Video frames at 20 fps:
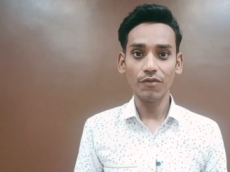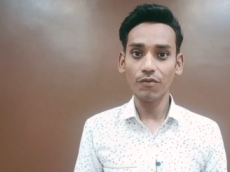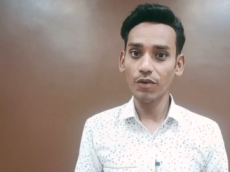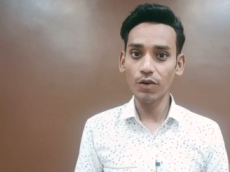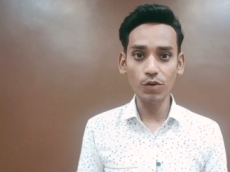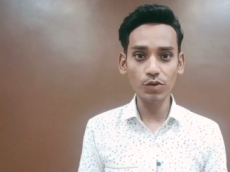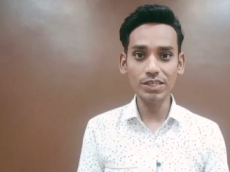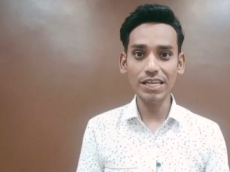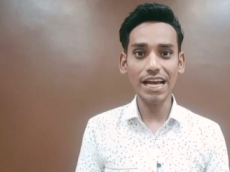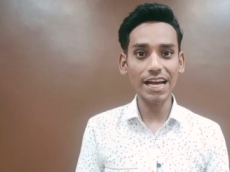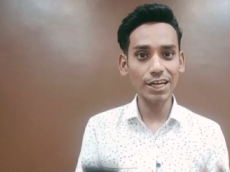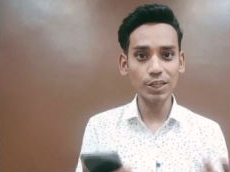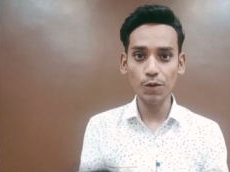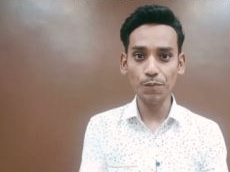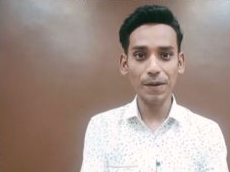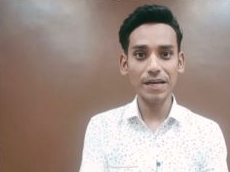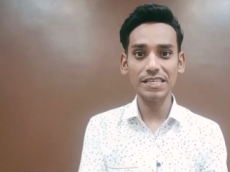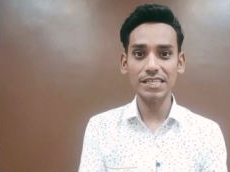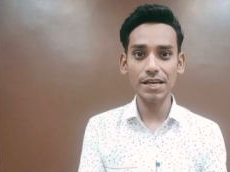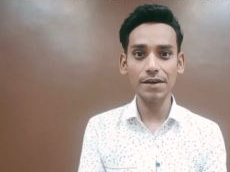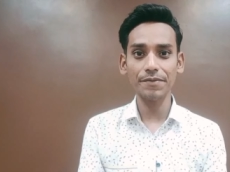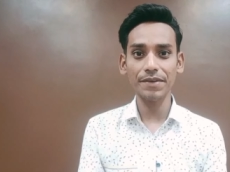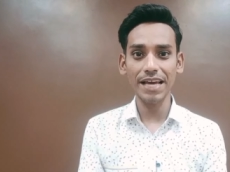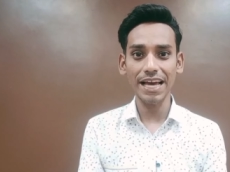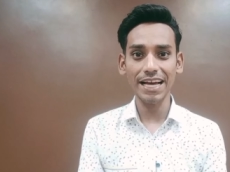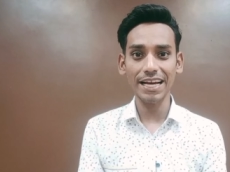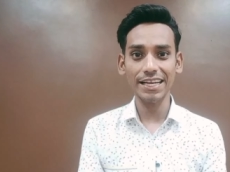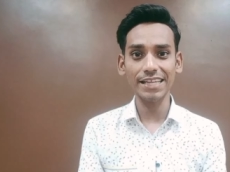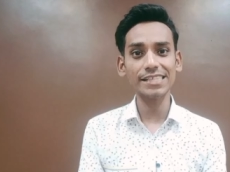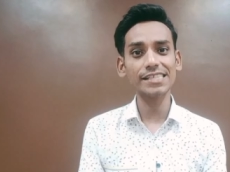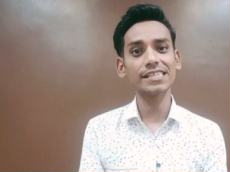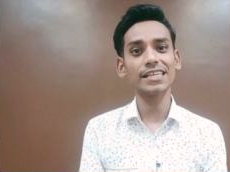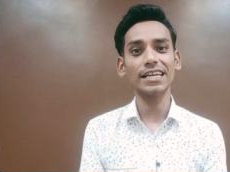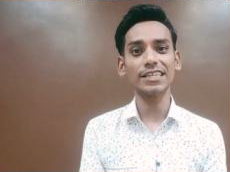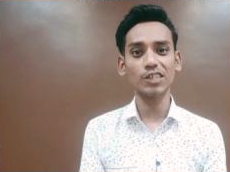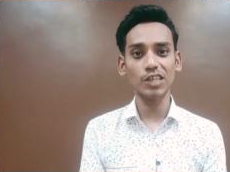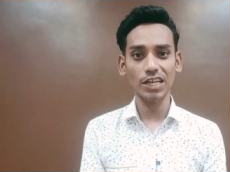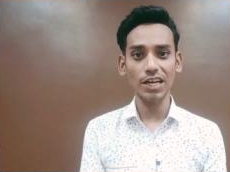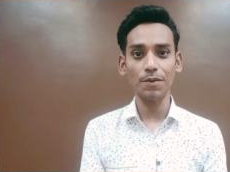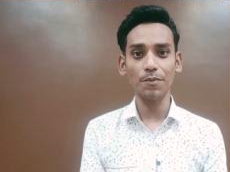व्यूज आएगा तो पैसा भी आएगा ना
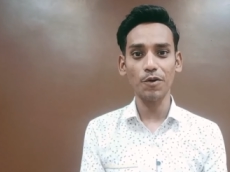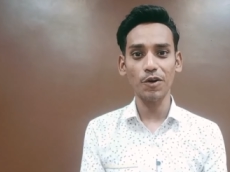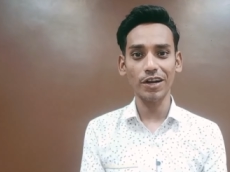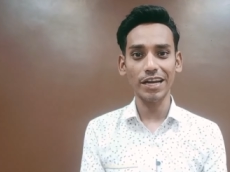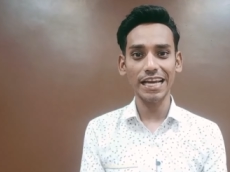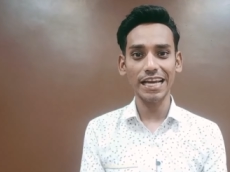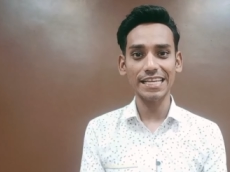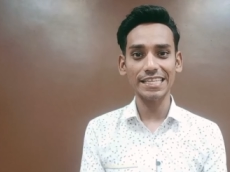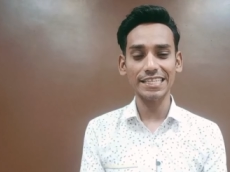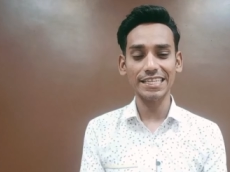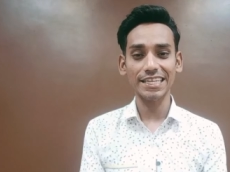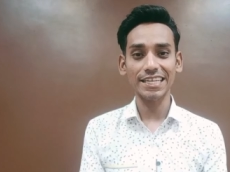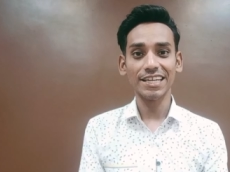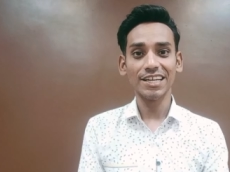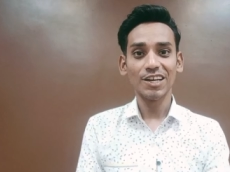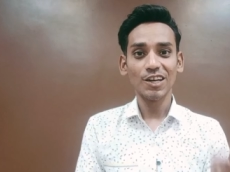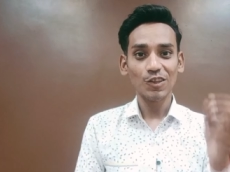जिनका चैनल मोनिटाइज है